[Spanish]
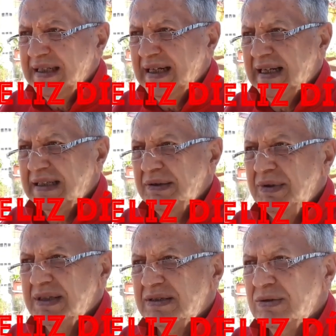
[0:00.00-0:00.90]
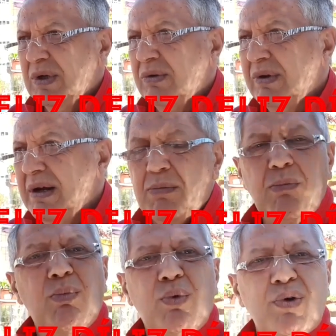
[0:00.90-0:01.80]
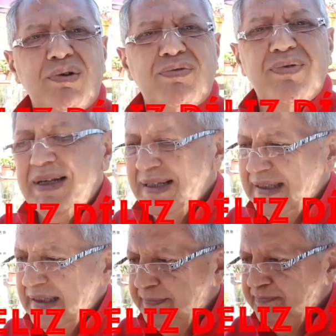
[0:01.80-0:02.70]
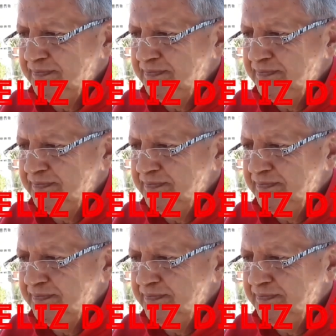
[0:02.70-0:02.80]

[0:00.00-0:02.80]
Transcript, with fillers: en la actividad aseguradora. Muy feliz día.